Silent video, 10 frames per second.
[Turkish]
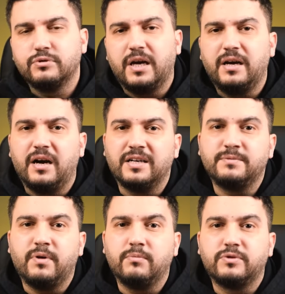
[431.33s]
burada
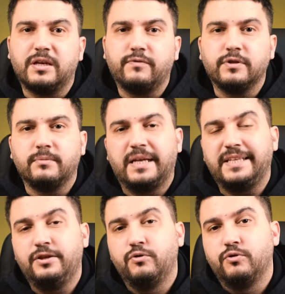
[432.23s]
acaba bu telefonla ben
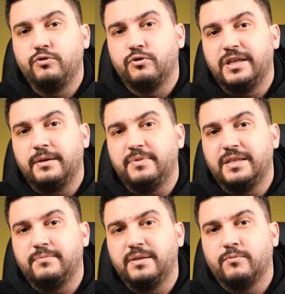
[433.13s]
iyi oyun
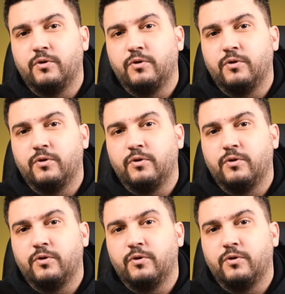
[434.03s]
oynayabilir miyim?